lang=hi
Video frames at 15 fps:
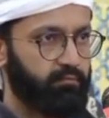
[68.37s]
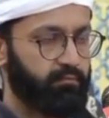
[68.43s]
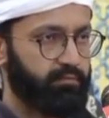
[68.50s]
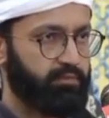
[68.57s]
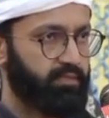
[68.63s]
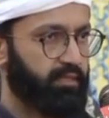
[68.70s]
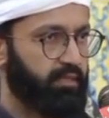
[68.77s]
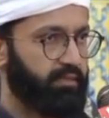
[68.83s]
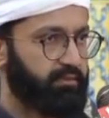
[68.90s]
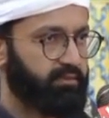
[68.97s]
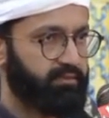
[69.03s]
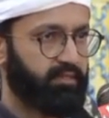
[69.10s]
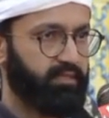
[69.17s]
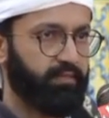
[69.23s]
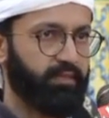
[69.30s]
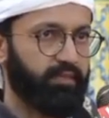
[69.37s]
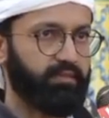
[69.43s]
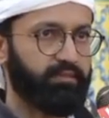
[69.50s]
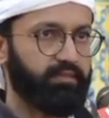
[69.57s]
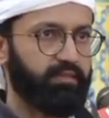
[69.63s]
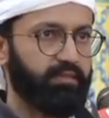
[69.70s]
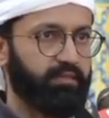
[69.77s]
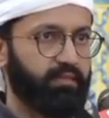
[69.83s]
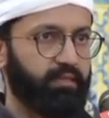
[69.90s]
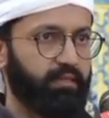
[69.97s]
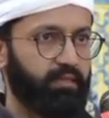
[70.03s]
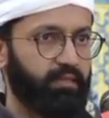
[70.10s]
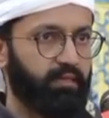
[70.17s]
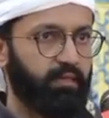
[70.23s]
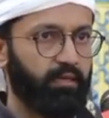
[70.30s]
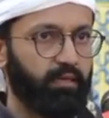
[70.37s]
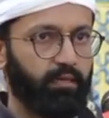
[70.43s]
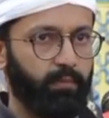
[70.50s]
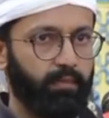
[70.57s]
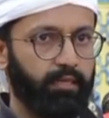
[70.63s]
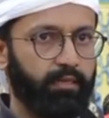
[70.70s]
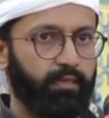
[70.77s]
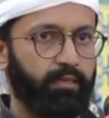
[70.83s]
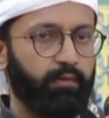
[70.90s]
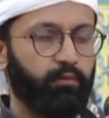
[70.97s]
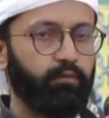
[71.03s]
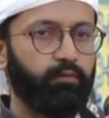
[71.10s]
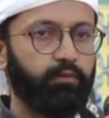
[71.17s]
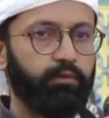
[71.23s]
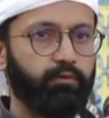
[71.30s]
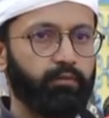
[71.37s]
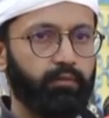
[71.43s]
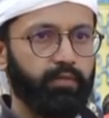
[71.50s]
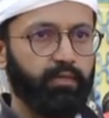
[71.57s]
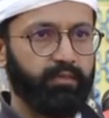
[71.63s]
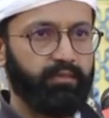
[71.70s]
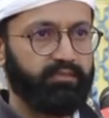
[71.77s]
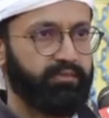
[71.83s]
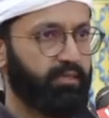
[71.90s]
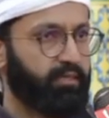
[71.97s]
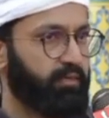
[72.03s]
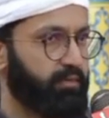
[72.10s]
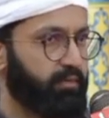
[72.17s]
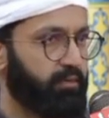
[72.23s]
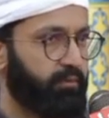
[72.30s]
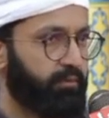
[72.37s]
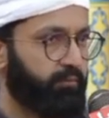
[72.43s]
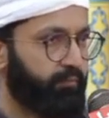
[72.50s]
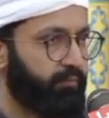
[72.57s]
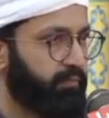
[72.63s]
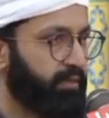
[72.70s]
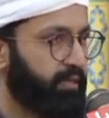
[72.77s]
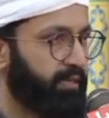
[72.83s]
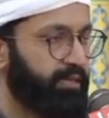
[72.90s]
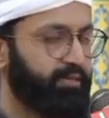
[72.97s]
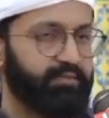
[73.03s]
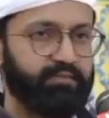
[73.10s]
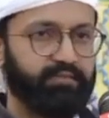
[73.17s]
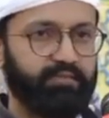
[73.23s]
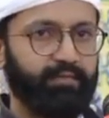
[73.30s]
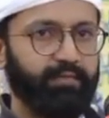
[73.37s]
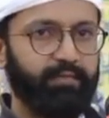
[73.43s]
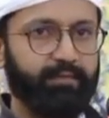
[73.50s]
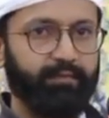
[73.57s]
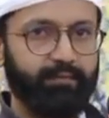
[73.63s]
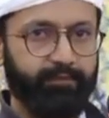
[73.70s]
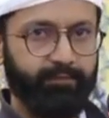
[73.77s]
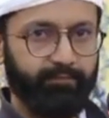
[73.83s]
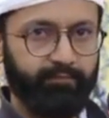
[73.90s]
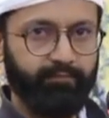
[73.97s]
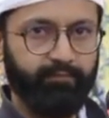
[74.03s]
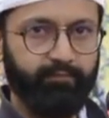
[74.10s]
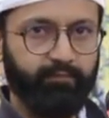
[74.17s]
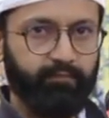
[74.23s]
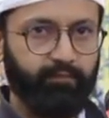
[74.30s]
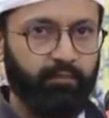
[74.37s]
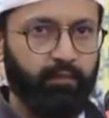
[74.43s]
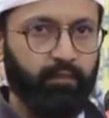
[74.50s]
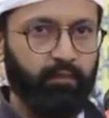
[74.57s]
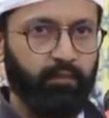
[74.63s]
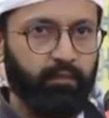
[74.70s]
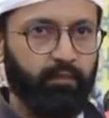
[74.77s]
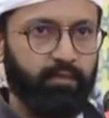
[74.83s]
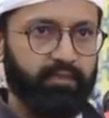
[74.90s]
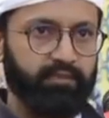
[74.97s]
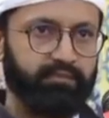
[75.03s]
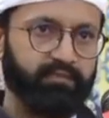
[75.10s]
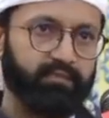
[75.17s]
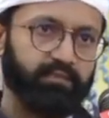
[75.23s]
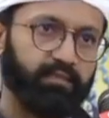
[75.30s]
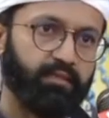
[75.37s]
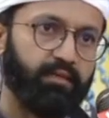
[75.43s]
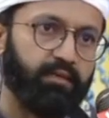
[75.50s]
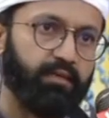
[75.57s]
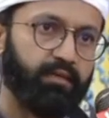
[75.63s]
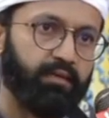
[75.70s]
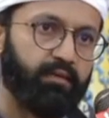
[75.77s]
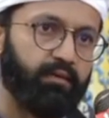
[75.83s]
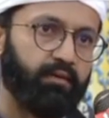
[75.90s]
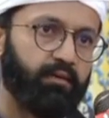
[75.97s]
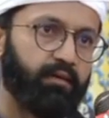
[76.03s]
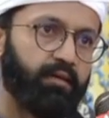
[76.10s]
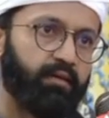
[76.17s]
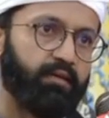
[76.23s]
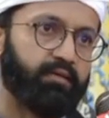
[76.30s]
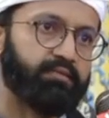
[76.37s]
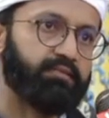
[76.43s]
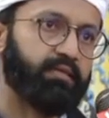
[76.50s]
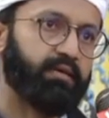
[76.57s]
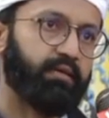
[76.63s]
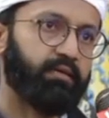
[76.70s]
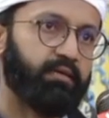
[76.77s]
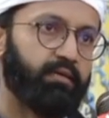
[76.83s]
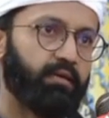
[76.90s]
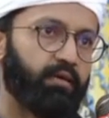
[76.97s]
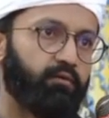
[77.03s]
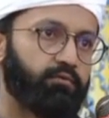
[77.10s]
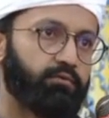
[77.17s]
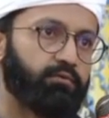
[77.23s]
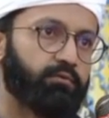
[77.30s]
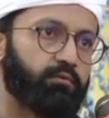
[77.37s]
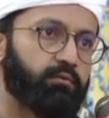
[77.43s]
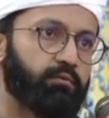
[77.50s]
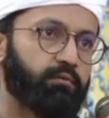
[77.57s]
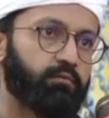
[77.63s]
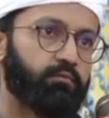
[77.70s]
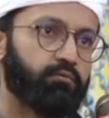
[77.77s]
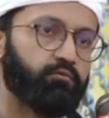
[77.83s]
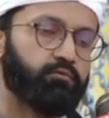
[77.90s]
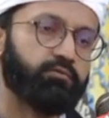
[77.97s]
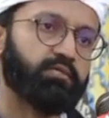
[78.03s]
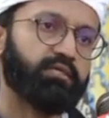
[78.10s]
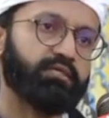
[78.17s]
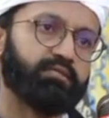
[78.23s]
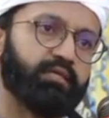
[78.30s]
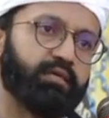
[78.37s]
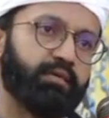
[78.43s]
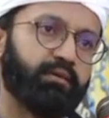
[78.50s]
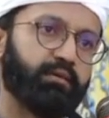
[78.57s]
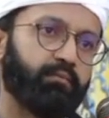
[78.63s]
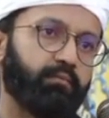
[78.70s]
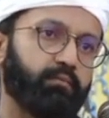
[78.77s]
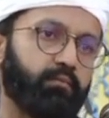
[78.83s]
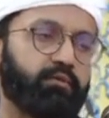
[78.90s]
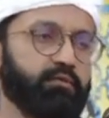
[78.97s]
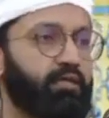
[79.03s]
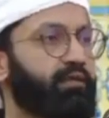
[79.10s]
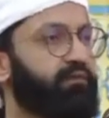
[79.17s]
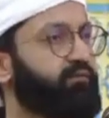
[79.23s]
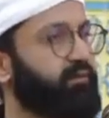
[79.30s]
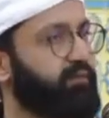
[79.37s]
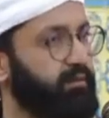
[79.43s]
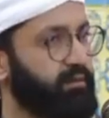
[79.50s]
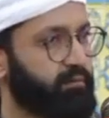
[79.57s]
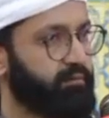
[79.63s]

उसका जिस तरह हम कहते हैं ना कि हमारी उंगलियों के निशान एक जैसे नहीं हैं इसी तरह हर इंसान का हुसन दूसरे से मुख्तलफ है